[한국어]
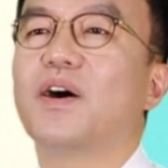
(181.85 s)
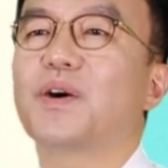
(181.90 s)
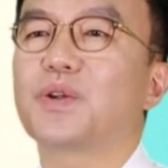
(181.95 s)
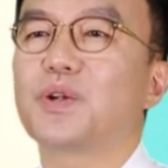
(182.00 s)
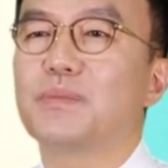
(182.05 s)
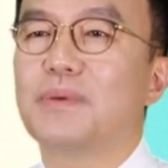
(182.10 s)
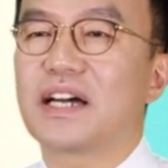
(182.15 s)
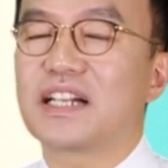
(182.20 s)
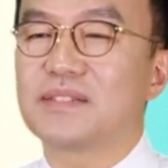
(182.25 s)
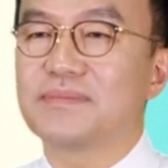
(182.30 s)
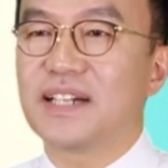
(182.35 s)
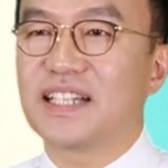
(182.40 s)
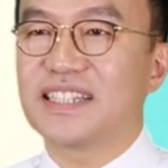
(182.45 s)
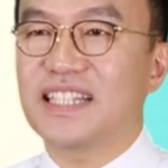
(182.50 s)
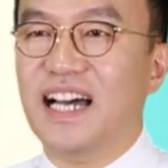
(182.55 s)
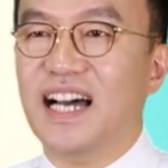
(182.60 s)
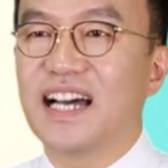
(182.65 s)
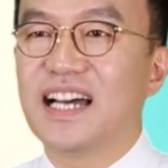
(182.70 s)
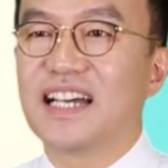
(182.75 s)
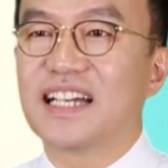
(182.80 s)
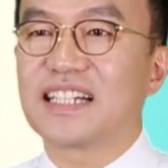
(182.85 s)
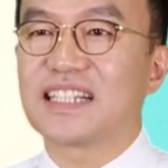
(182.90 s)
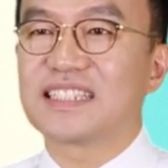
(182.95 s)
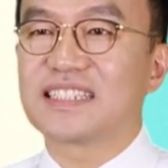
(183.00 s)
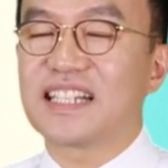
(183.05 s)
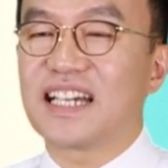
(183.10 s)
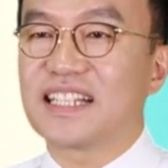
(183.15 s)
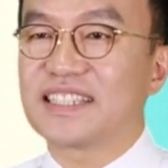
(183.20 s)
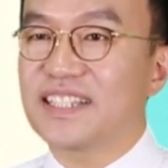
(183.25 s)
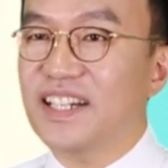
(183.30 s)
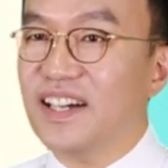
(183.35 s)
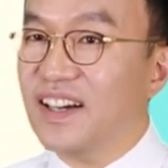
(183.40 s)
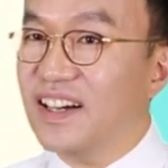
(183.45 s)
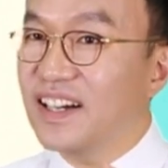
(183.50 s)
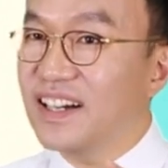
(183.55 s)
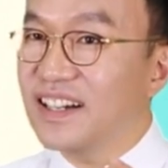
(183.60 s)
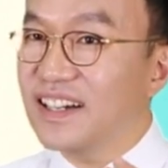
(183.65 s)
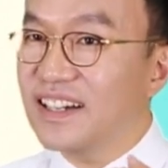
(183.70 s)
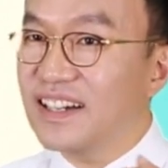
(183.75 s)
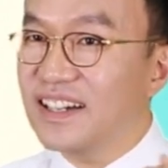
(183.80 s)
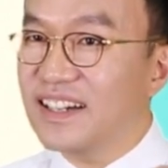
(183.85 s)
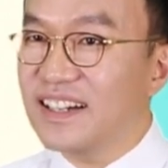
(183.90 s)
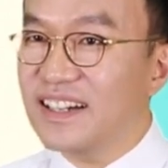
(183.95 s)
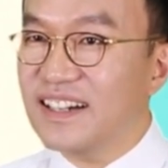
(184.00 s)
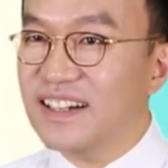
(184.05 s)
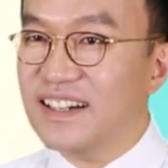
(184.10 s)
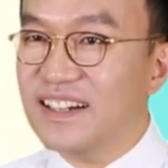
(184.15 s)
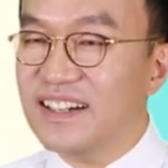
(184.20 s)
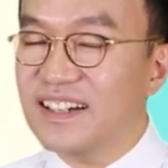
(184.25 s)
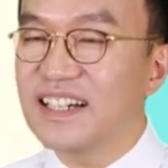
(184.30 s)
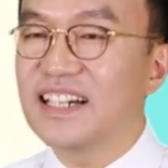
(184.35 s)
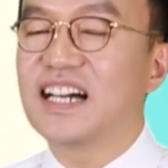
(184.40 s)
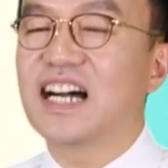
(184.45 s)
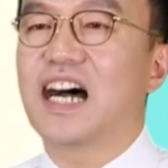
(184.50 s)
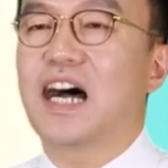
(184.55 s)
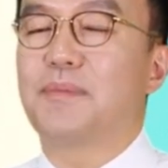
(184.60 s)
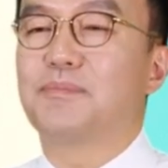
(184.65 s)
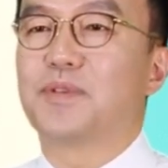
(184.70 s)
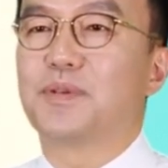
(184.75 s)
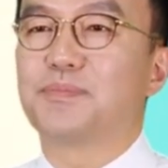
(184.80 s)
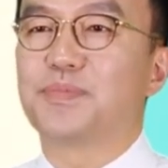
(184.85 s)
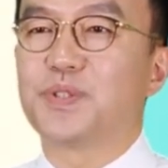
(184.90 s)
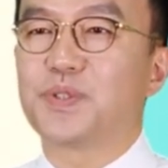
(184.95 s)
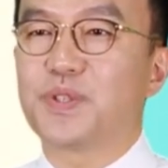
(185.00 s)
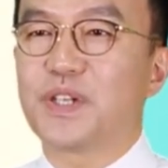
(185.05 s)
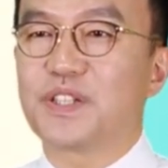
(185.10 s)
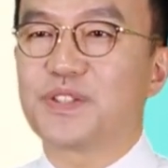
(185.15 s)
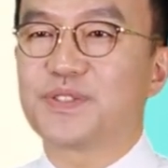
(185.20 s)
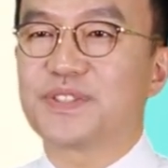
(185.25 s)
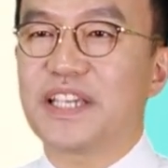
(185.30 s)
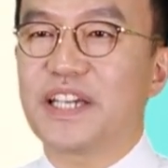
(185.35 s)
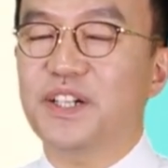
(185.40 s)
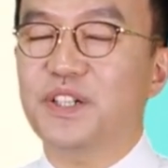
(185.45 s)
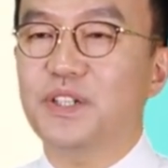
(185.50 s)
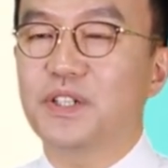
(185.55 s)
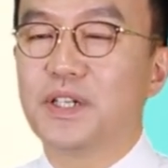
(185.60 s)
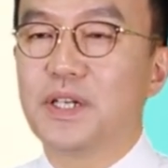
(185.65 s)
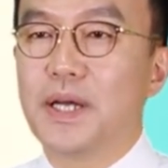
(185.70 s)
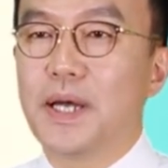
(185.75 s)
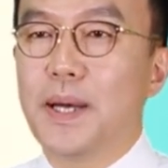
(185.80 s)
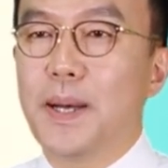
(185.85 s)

어로 발음한다. 그래서 허 한번 비교해 두세요.